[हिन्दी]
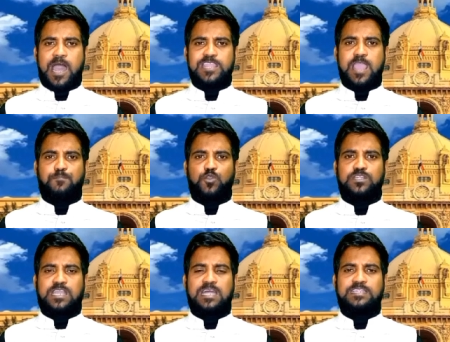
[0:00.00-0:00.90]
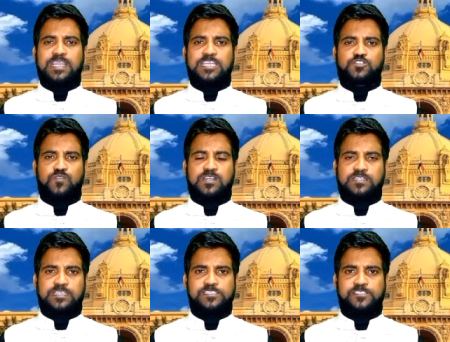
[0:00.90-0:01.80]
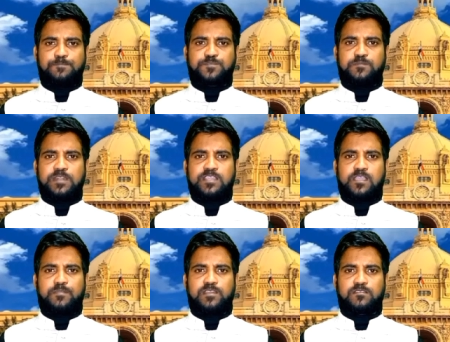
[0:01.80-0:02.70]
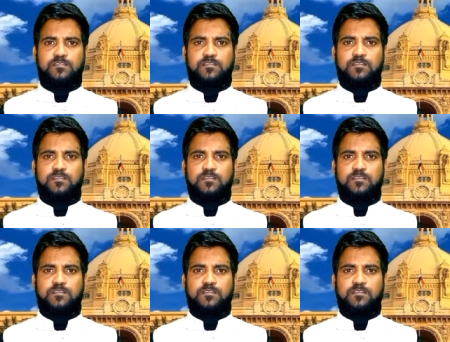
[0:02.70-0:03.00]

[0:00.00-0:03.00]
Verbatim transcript: आइए आपको दिखाते हैं इस वक्त की सबसे बड़ी खबर